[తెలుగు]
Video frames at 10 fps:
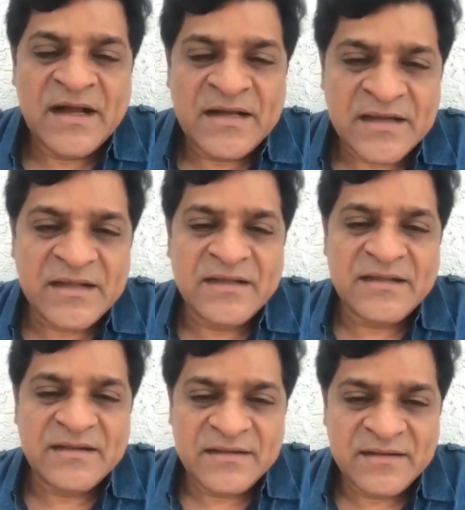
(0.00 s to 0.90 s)
ఆఖరిగా
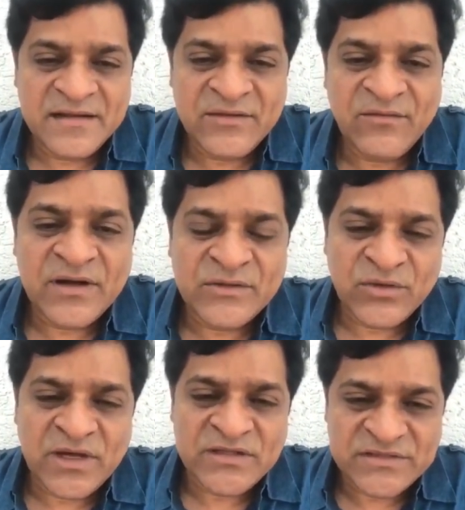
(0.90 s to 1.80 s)
నేను
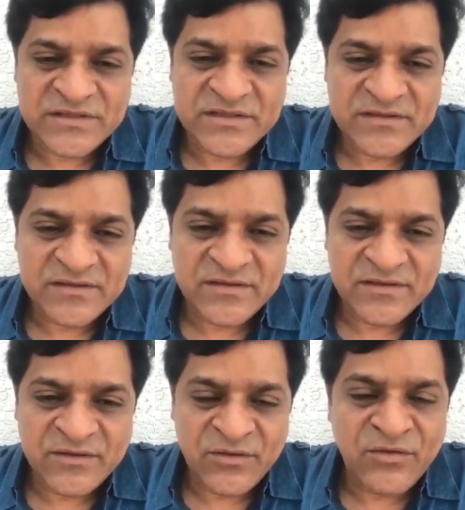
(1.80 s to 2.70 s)
వారితో కలిసింది
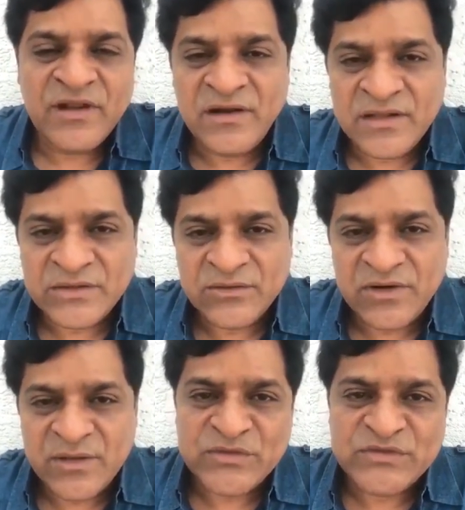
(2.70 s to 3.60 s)
రెండు నెలల క్రితం
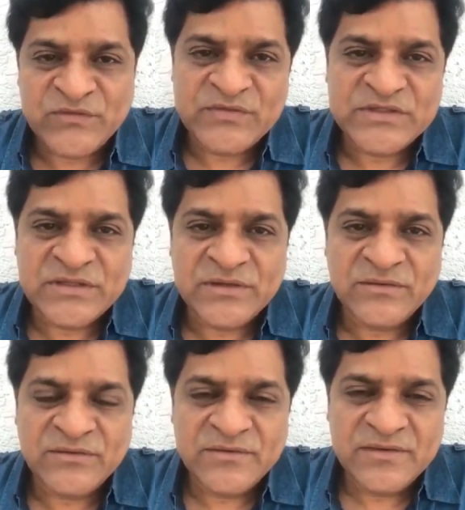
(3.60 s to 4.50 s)
రామోజీ ఫిల్మ్ సిటీలో